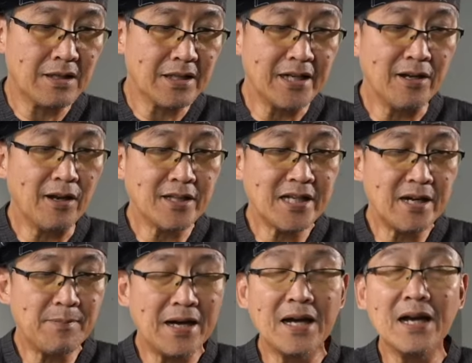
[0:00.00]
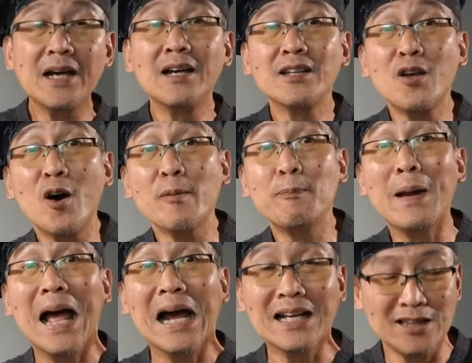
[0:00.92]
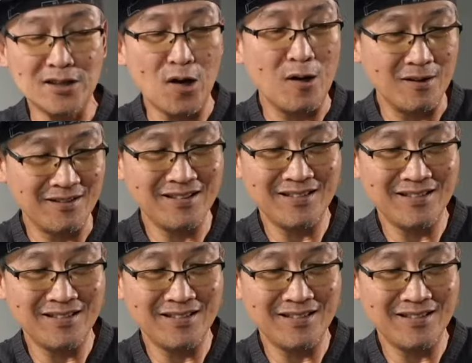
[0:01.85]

แล้วเดี๋ยวเราจะได้มาทอดปลากันต่อ